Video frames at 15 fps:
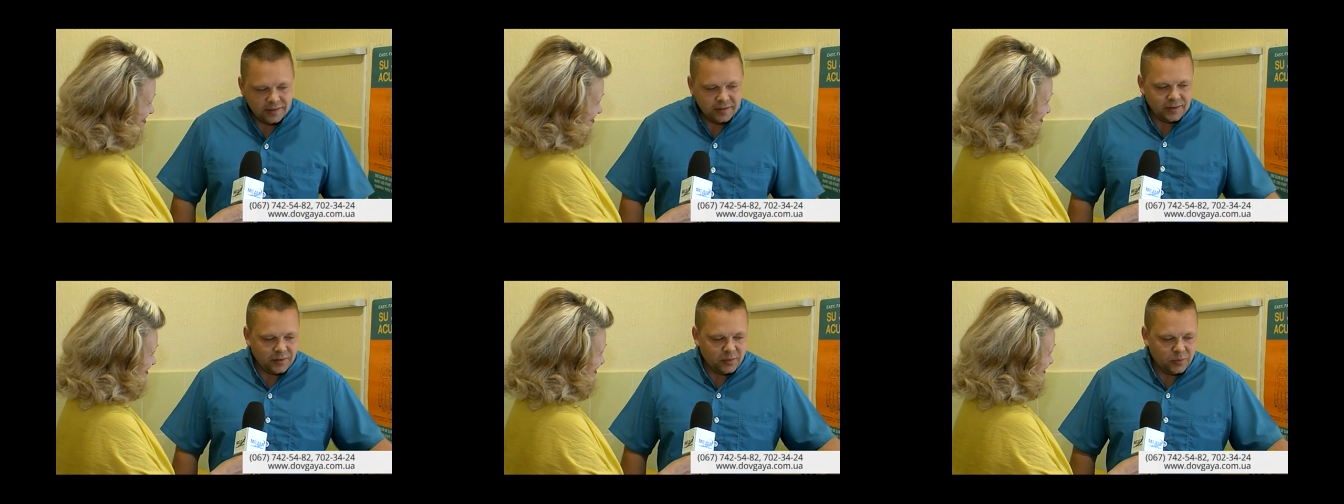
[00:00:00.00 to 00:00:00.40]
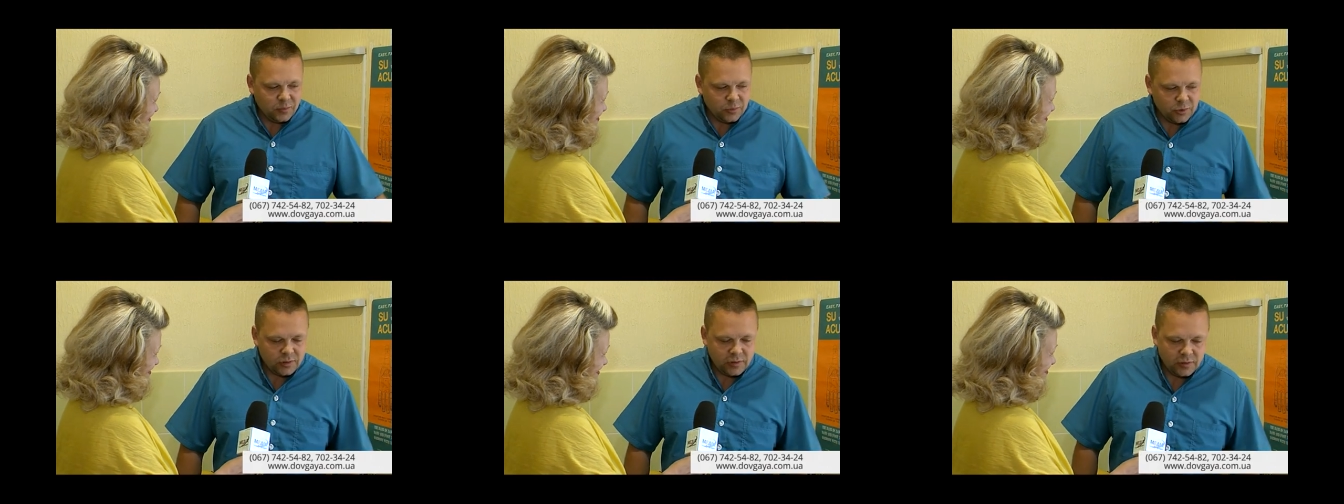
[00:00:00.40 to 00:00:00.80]
Я
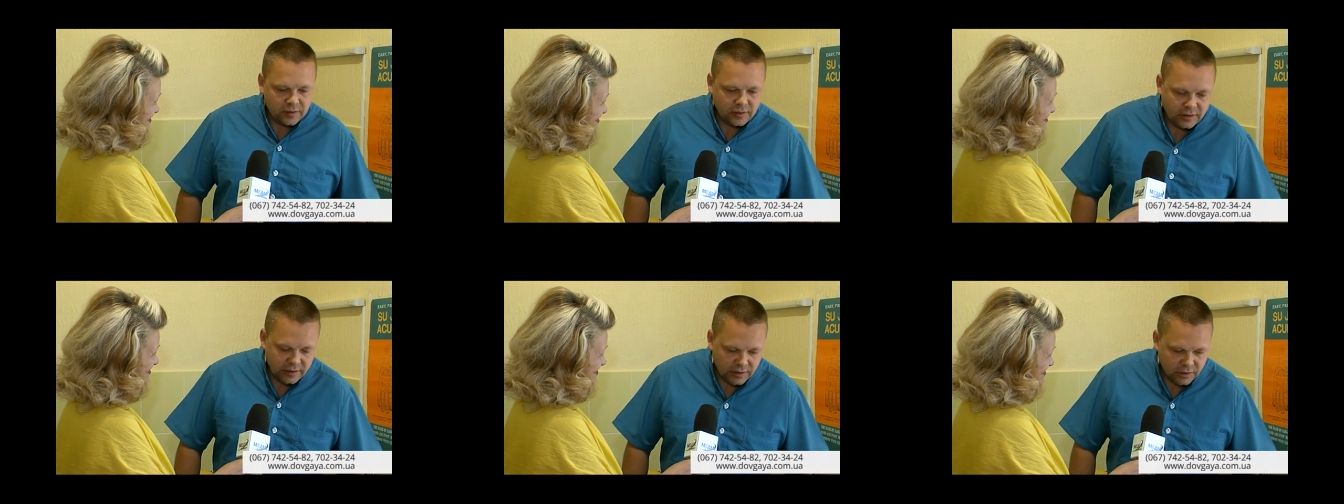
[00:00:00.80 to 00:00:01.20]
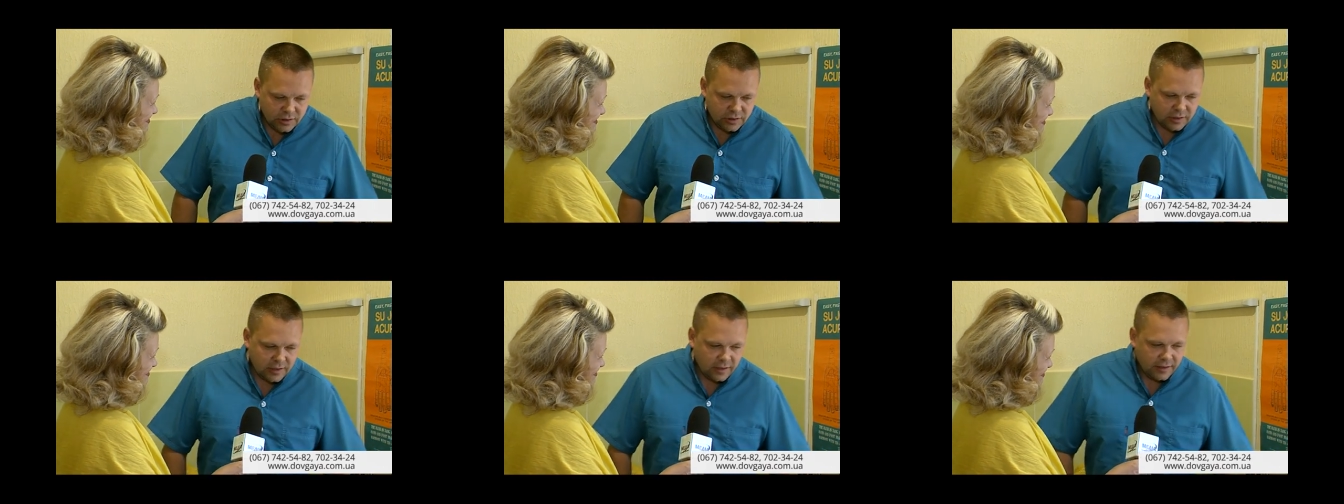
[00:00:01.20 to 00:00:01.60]
думаю, что
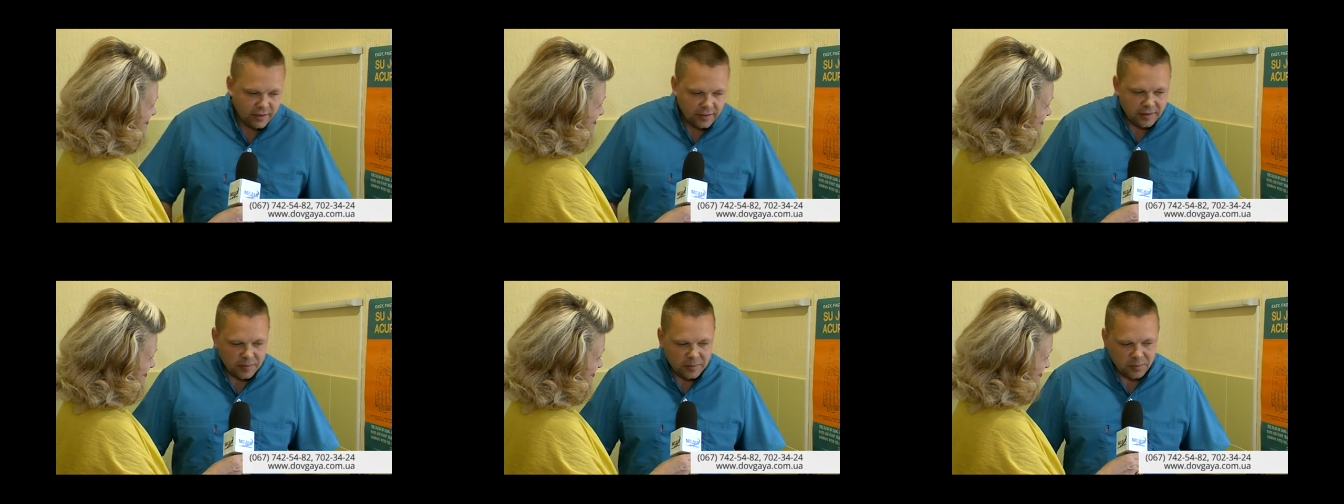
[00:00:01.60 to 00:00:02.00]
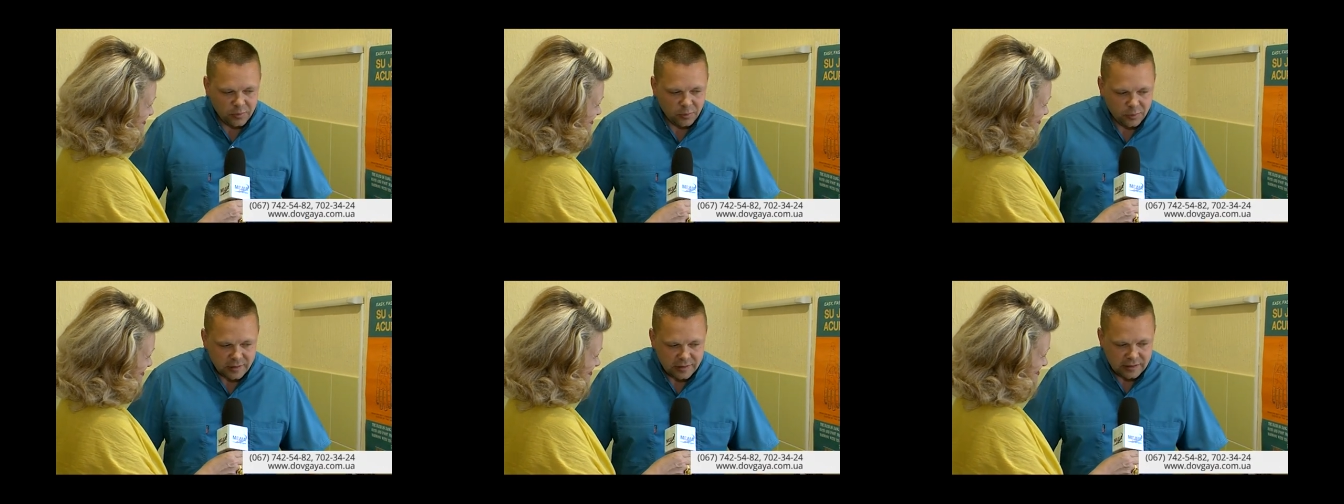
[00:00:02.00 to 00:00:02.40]
наш коллега
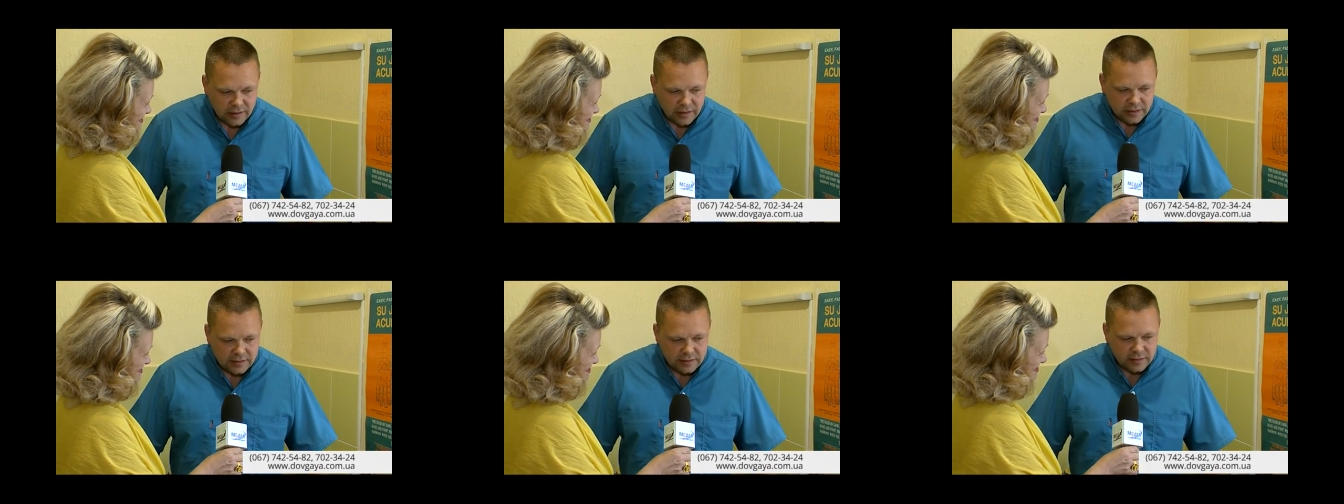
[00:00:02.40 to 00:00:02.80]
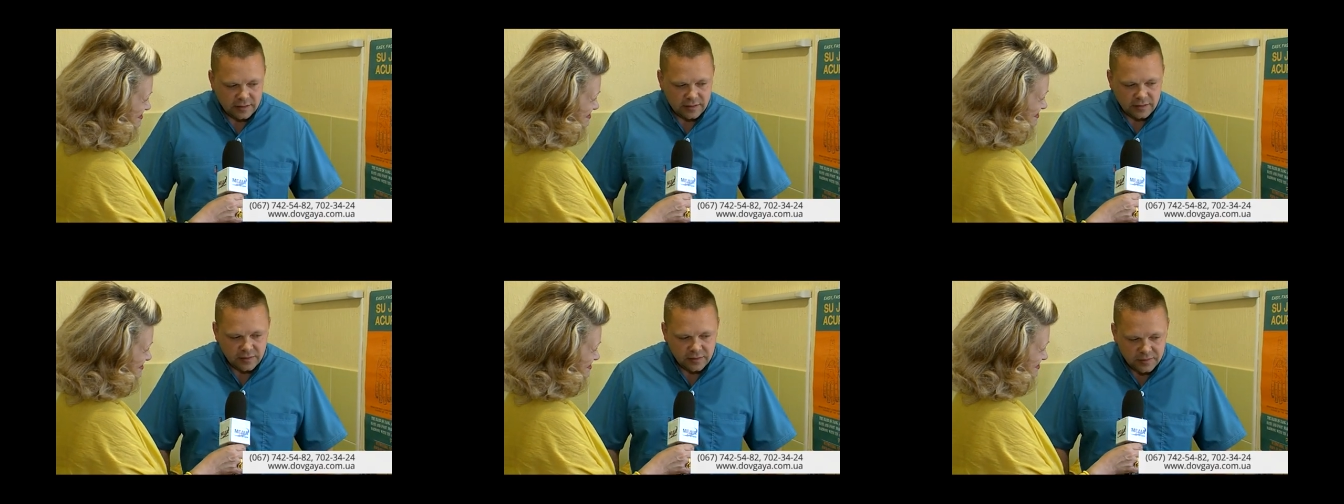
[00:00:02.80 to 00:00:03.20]
будет стараться
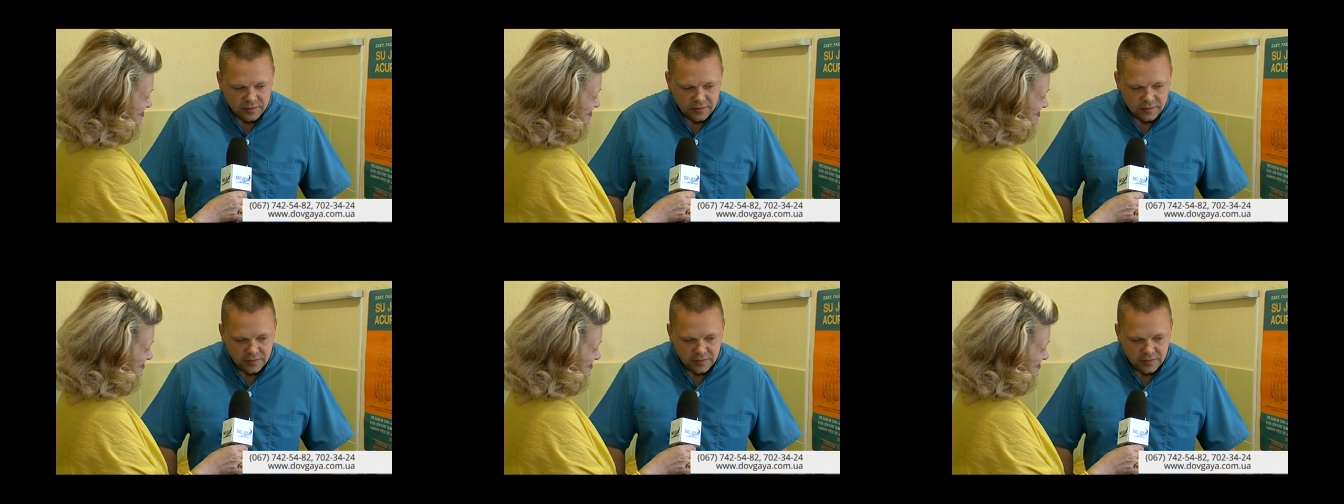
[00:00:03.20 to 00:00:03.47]
и